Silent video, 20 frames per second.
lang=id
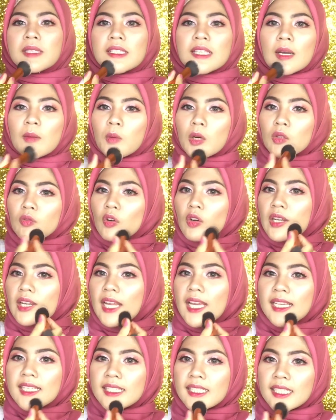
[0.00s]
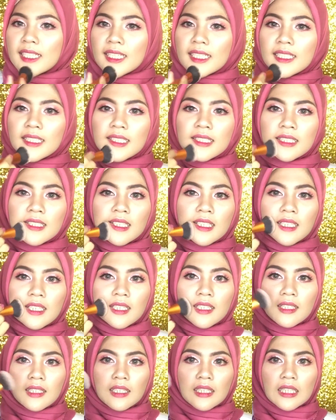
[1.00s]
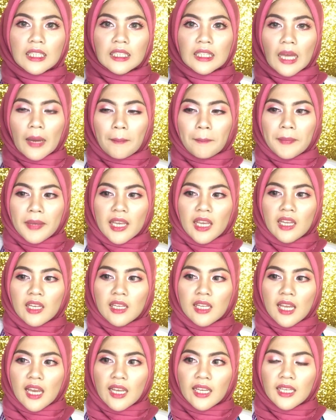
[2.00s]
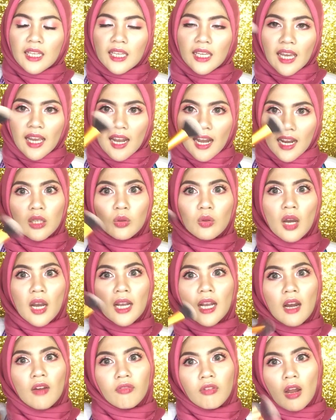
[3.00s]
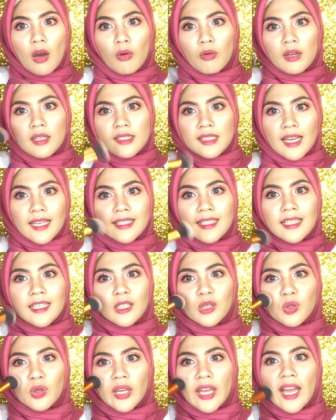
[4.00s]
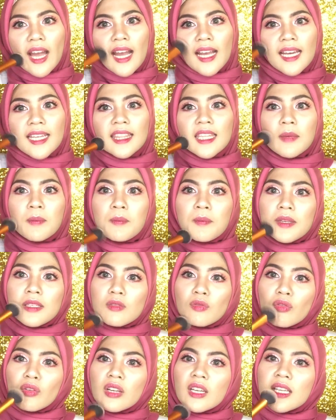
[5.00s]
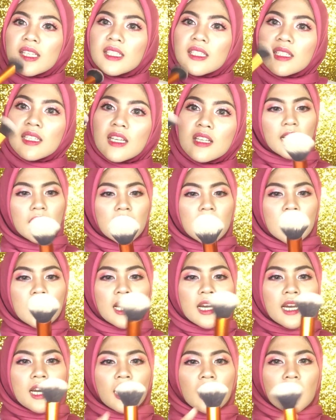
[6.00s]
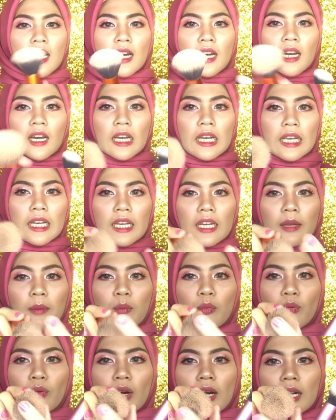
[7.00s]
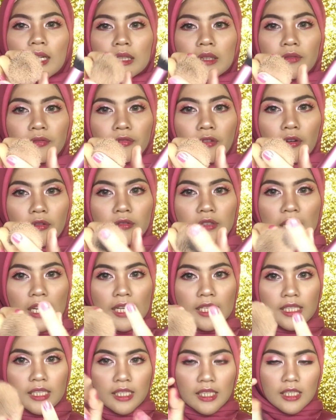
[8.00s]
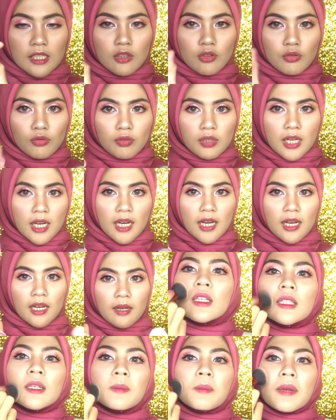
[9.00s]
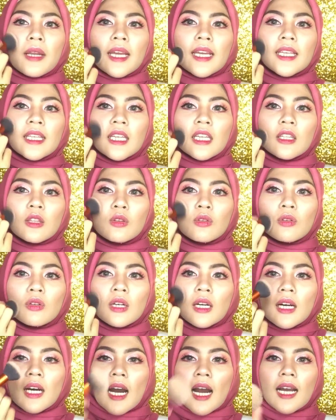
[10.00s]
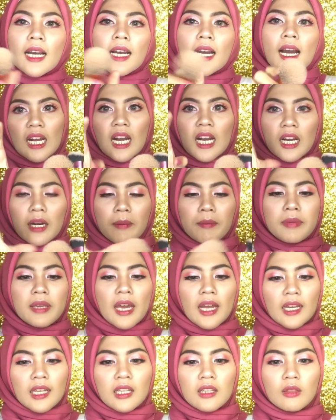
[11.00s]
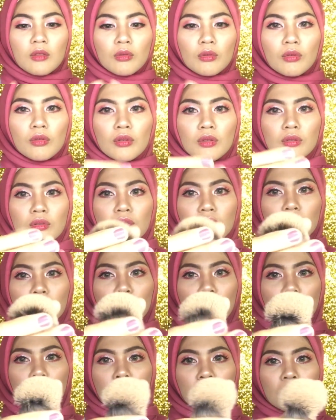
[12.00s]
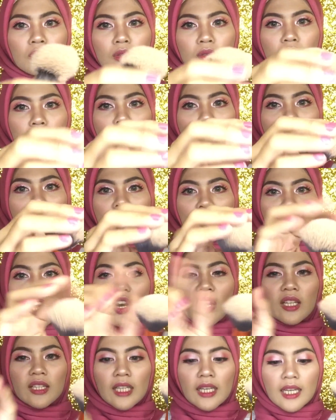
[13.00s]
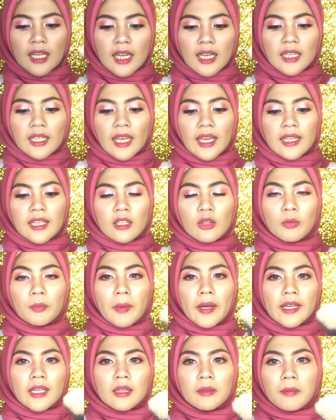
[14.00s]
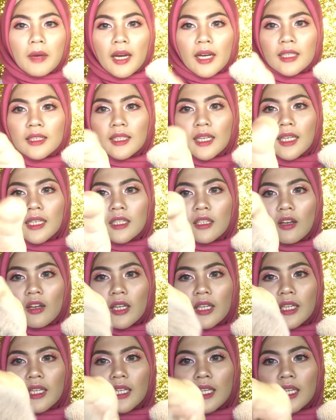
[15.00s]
Bisa buat foundation. Uh, tapi dia ini kayak tuh agak flawless aja gitu, kayak agak tipis foundationnya. Ini buat foundation juga. playnya itu uh, agak ngebiar gitu, tuh tuh. Kalau yang tadi kan kayaknya tuh padat banget kan, kalau yang ini